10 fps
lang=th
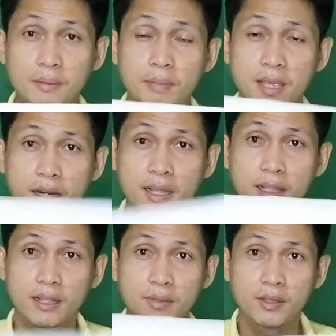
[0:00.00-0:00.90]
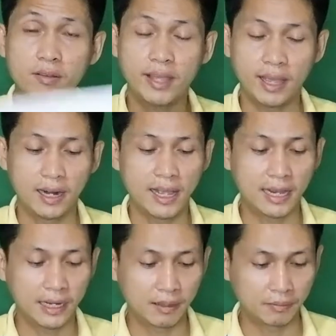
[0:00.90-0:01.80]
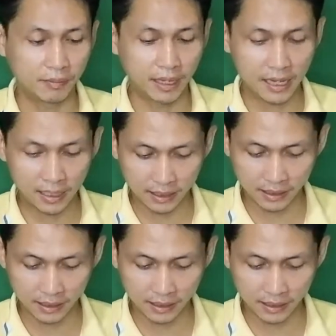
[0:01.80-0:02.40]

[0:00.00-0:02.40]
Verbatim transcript: ปีกเนี่ยมันจะต้องแข็งแรงนะครับดังนั้น